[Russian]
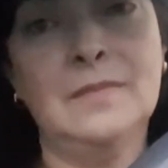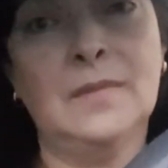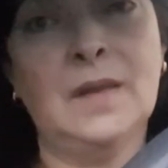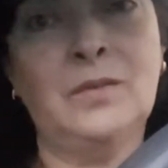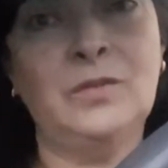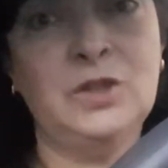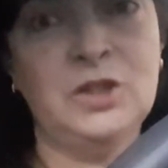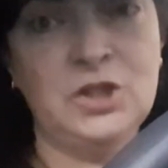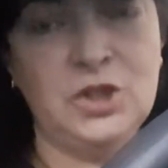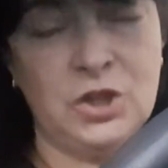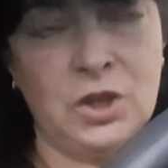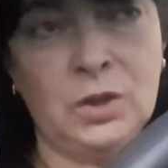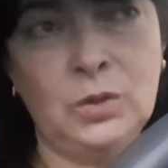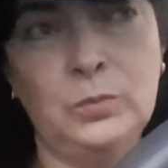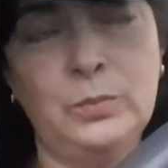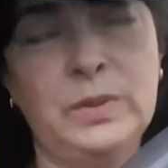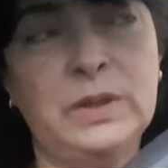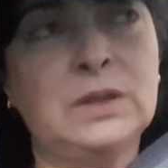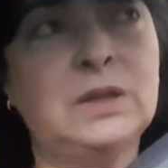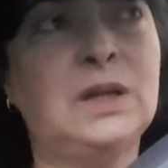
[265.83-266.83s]
выезжают
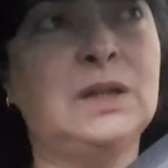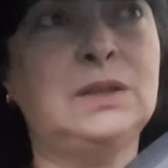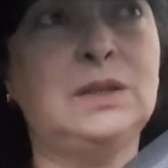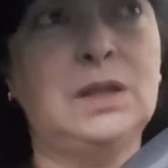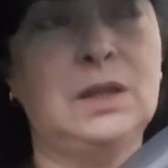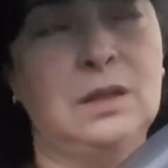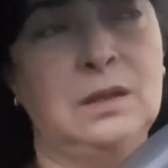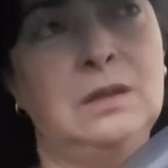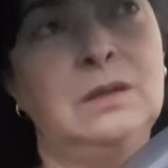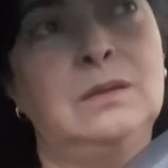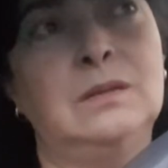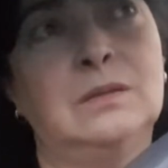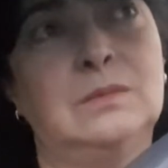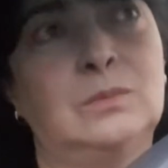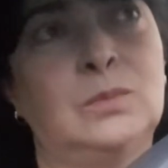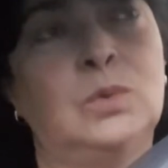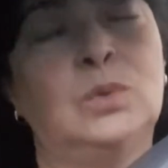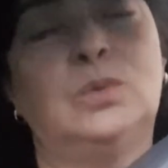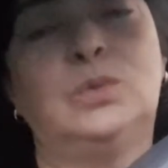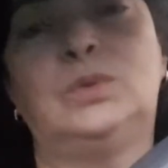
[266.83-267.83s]
бригады и
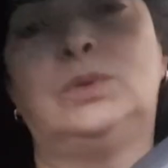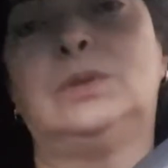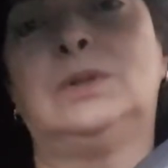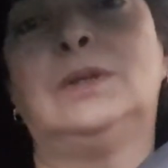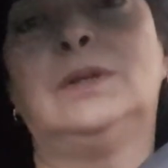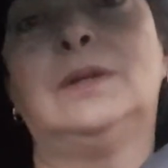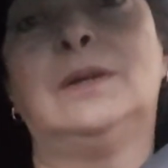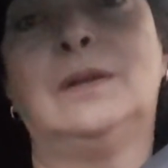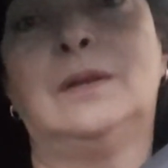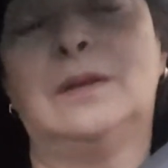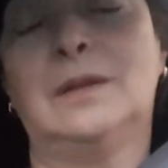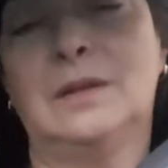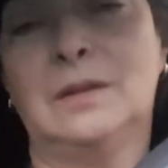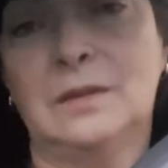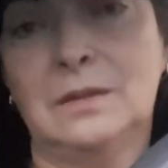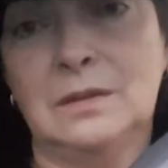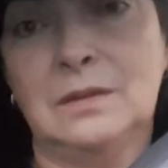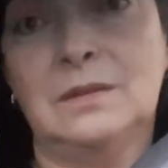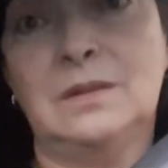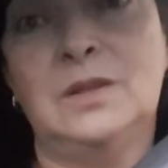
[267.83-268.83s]
могут
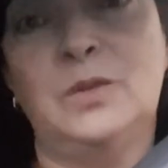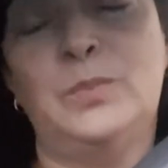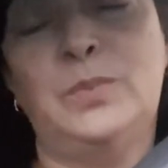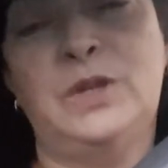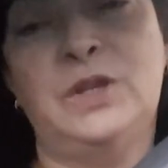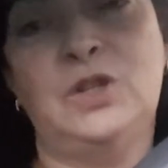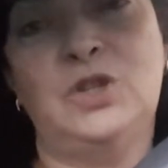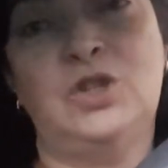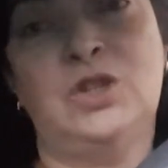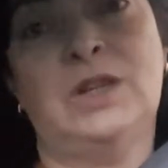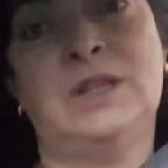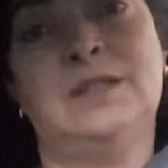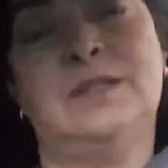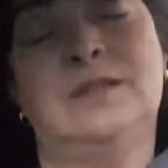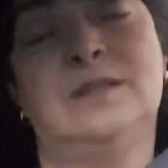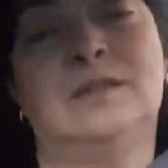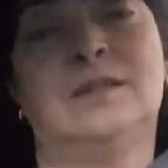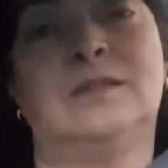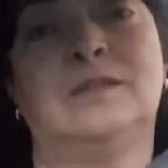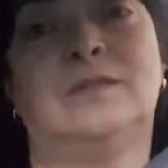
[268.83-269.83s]
не приезжать
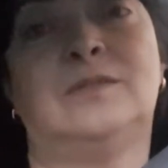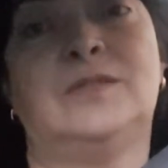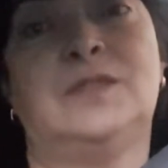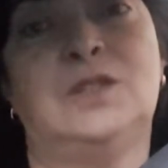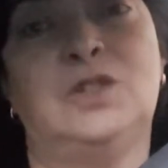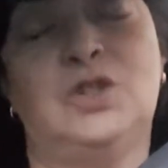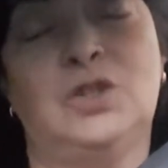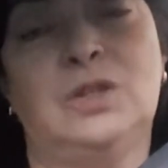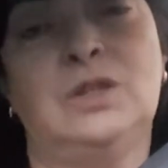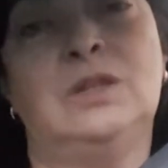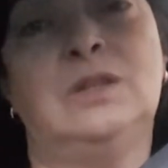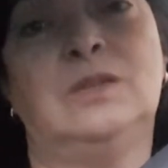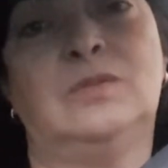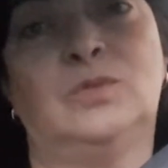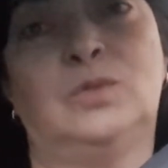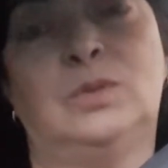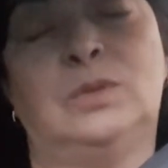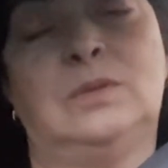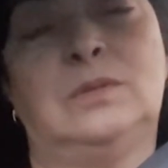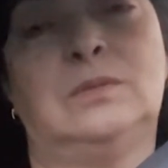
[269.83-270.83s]
в течение
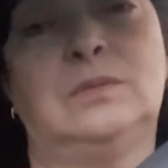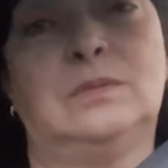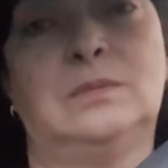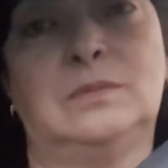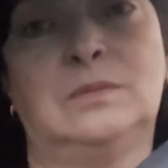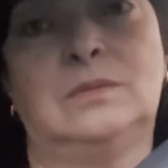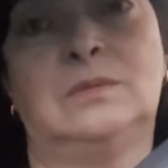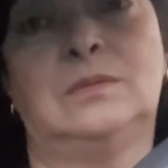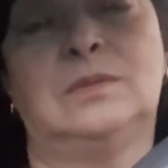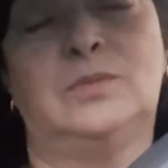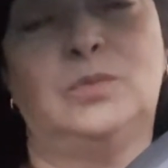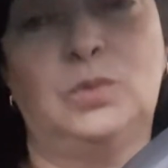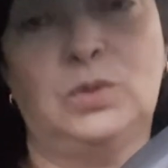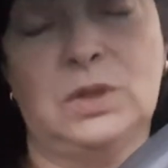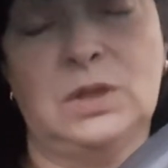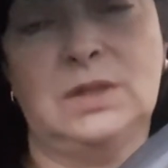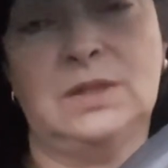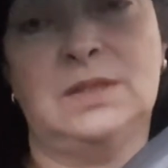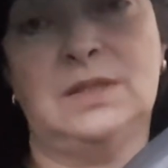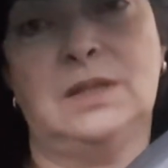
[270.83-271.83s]
вот двух
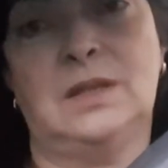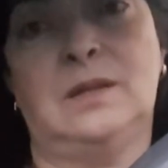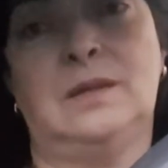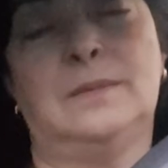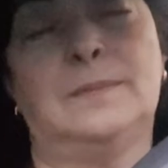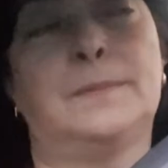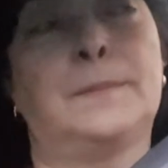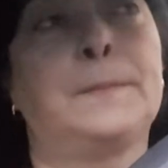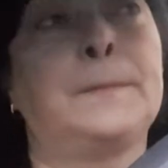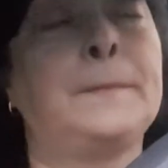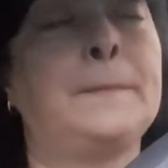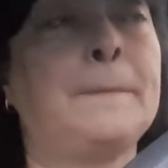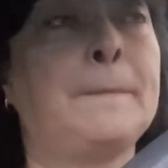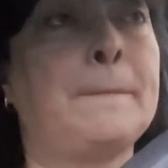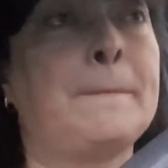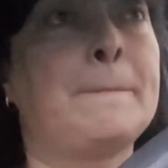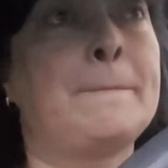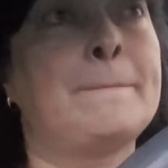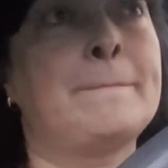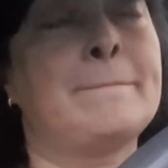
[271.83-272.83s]
недель.
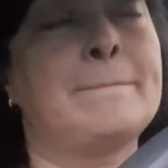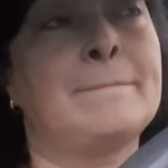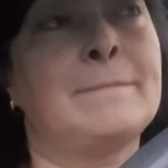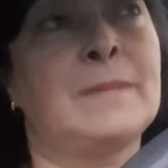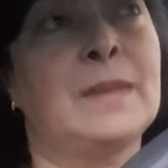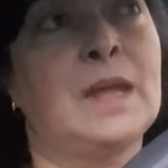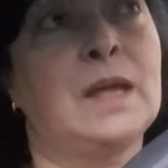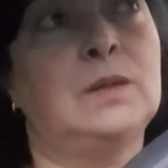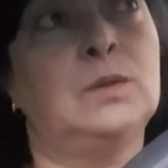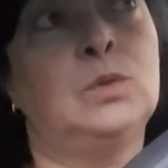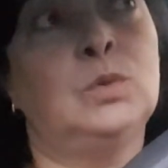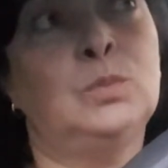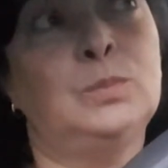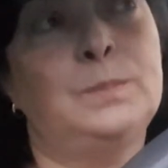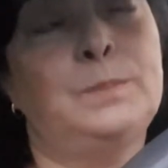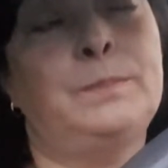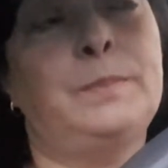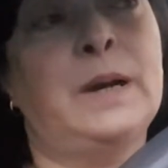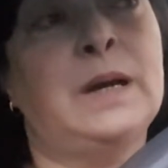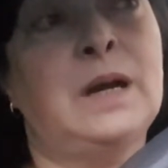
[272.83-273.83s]
Ну,
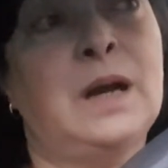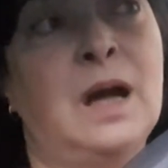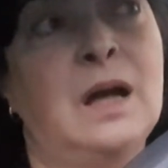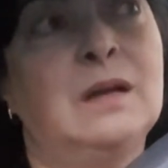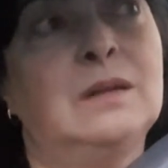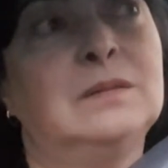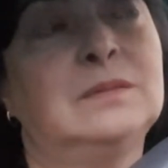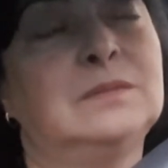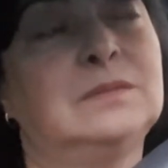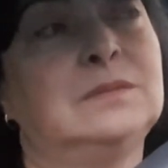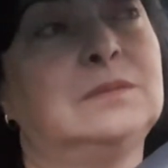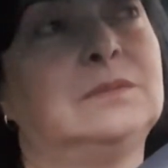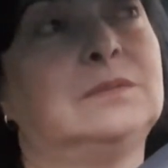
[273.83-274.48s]
пока э,